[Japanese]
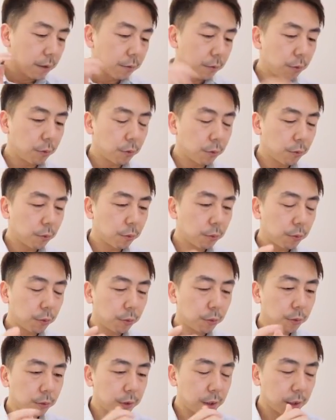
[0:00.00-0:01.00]
こうこう
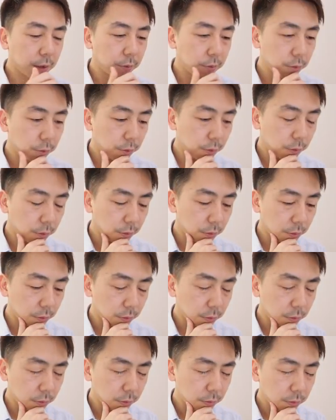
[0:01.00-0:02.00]
こうだと
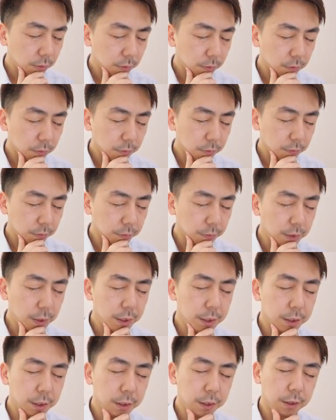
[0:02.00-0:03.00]

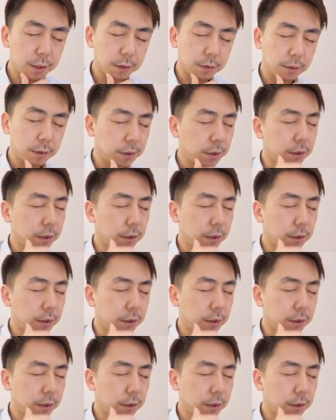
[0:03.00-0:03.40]
嬉しいです。